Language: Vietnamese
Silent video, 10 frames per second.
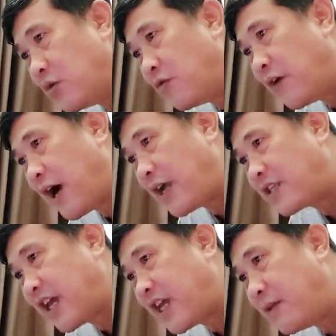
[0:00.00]
và
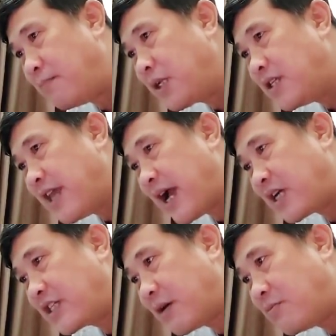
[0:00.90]
chạy mất
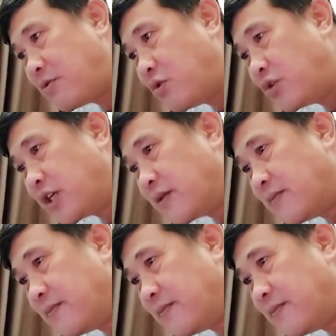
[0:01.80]
dạng trong khu rừng.